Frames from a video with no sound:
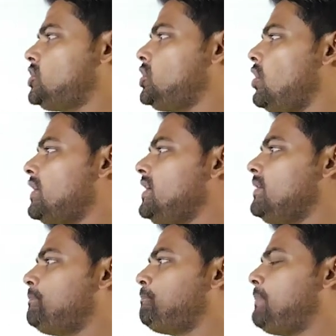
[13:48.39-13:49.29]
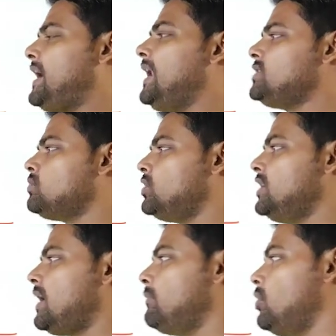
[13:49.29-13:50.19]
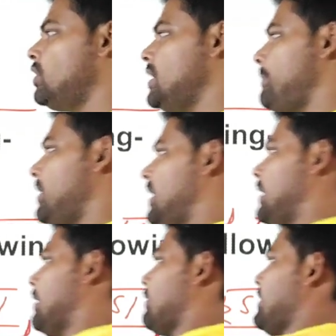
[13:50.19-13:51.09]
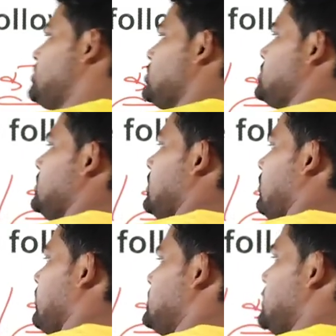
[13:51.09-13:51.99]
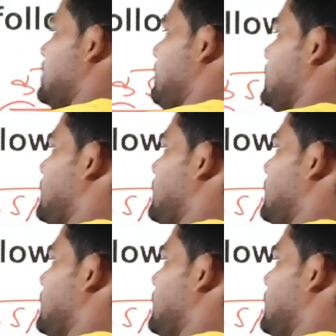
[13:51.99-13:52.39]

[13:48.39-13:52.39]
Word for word: क्योंकि पहला जो वर्ड हम लोगों ने पढ़ा रिजिड रिजिड का